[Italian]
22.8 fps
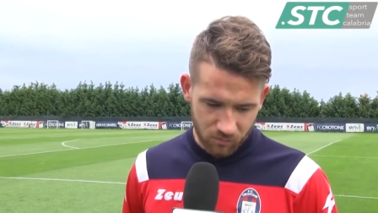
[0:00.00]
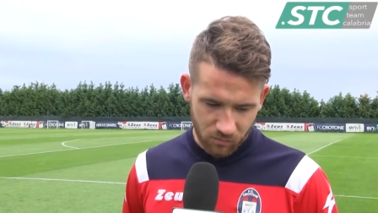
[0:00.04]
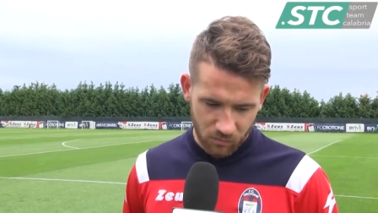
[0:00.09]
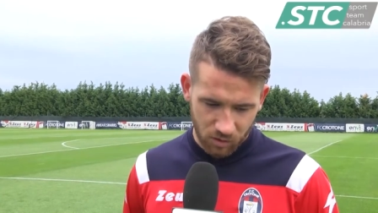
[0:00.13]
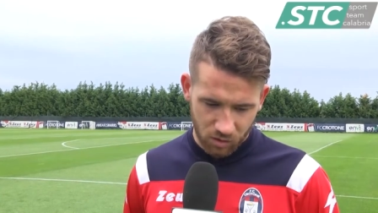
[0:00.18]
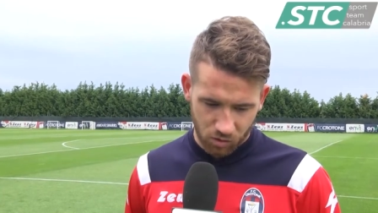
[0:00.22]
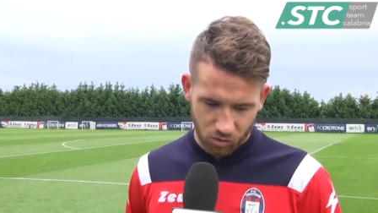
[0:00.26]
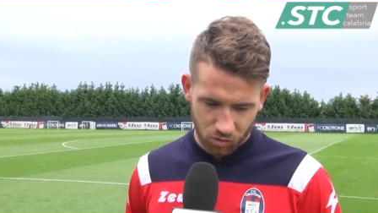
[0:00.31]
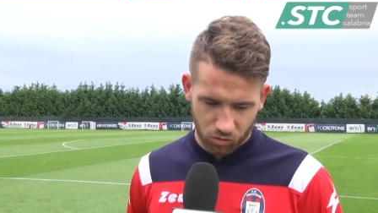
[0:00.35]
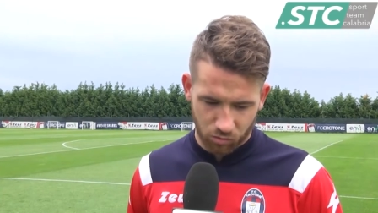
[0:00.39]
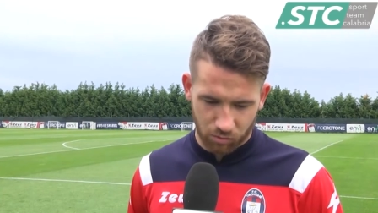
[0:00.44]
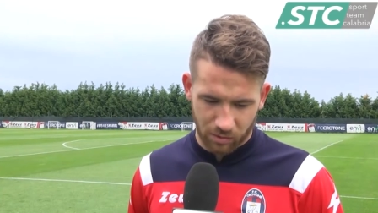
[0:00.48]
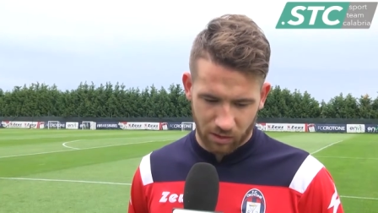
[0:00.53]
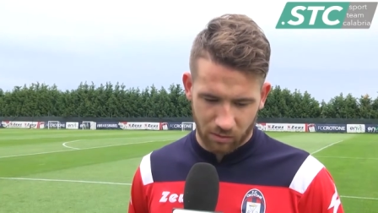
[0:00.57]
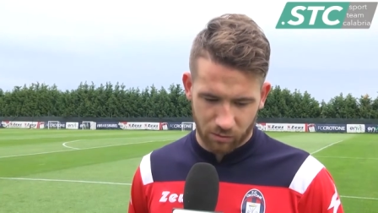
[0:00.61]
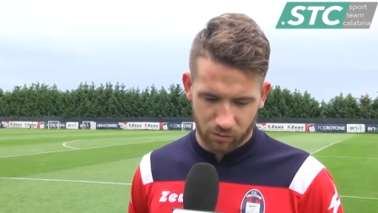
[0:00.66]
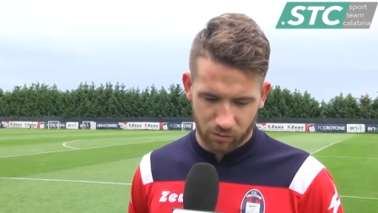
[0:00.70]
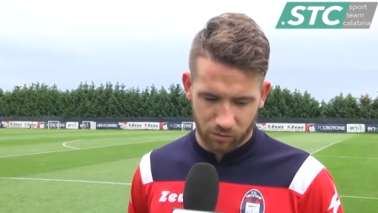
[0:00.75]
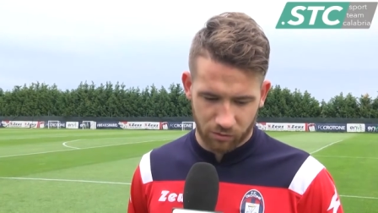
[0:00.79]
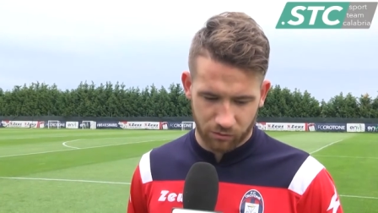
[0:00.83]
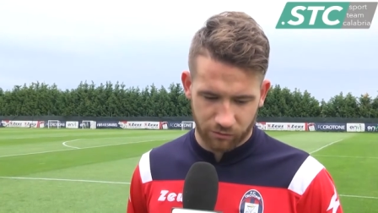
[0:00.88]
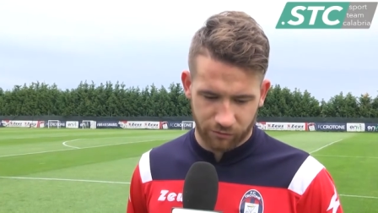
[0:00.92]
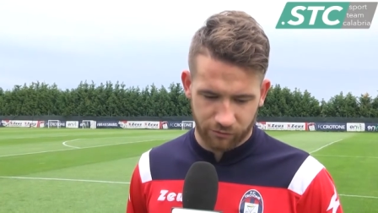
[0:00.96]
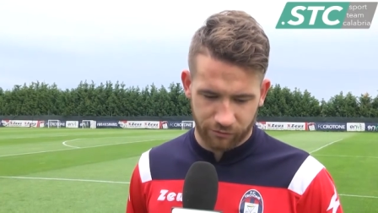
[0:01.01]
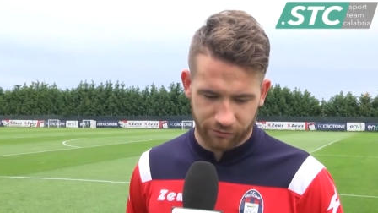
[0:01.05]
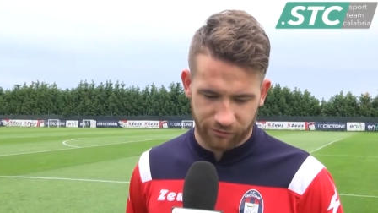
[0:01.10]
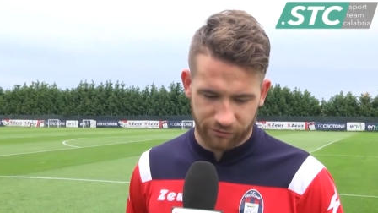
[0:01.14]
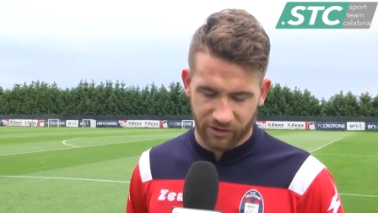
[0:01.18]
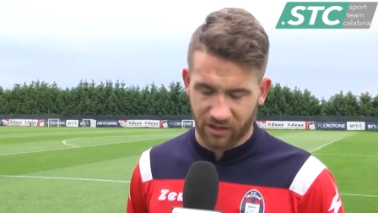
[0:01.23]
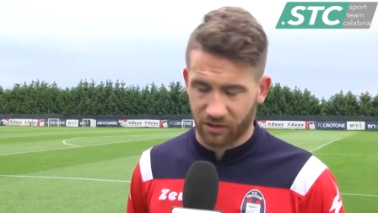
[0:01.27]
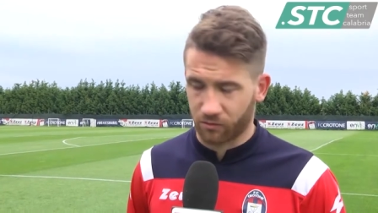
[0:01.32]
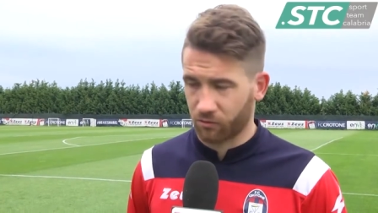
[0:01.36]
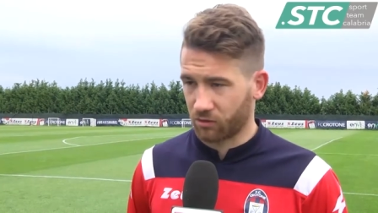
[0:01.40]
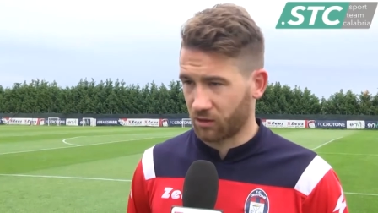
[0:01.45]
dobbiamo,
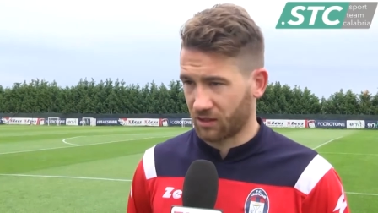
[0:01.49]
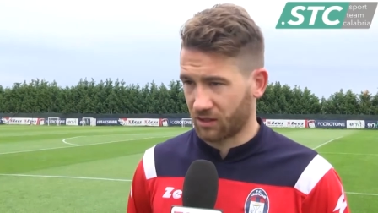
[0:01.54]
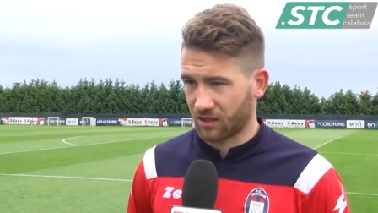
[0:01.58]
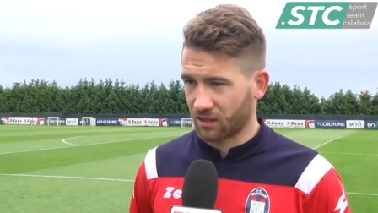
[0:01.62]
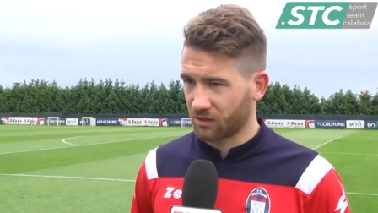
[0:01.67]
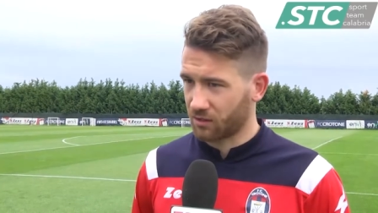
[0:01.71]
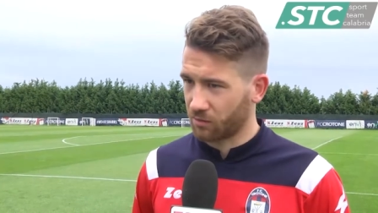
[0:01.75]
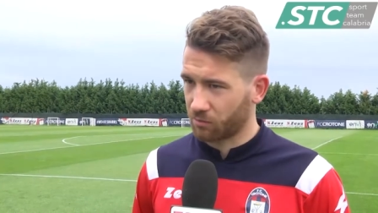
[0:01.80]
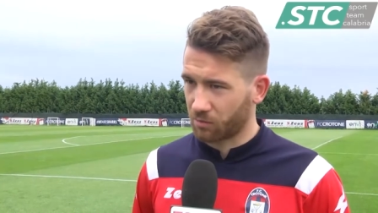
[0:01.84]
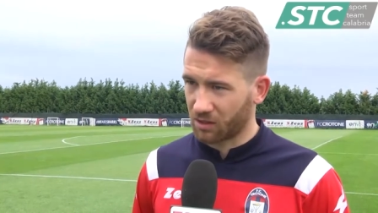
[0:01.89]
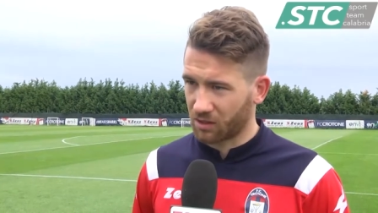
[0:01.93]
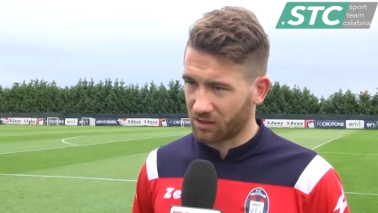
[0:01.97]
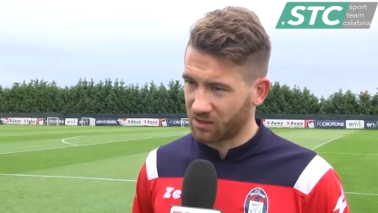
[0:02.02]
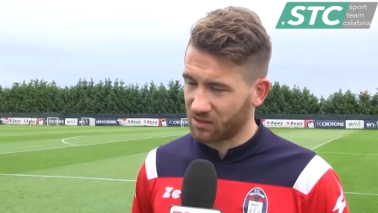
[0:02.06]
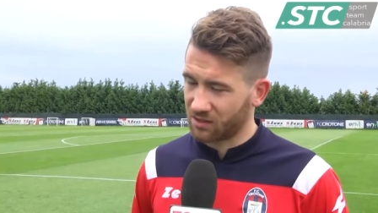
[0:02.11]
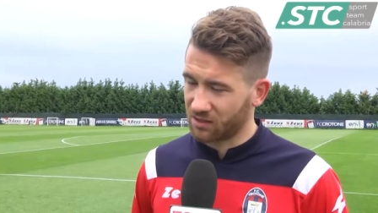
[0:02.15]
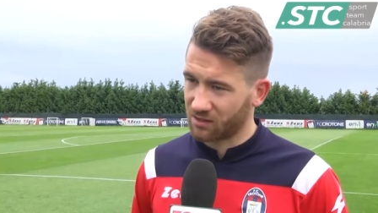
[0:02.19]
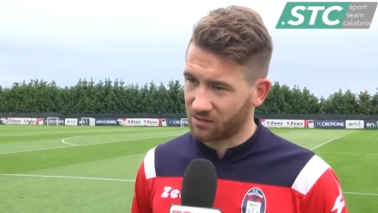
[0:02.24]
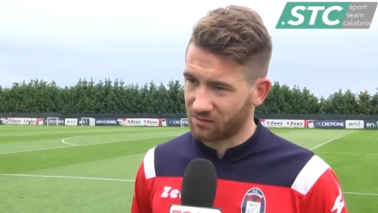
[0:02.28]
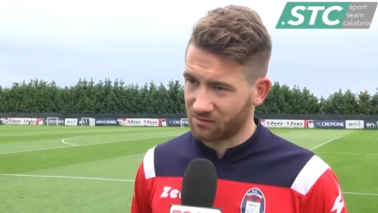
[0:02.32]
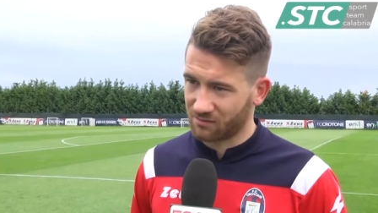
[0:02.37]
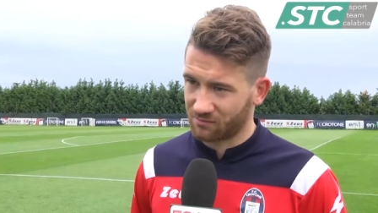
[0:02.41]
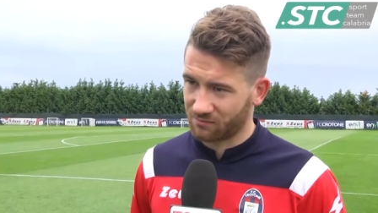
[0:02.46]
fare una grande partita.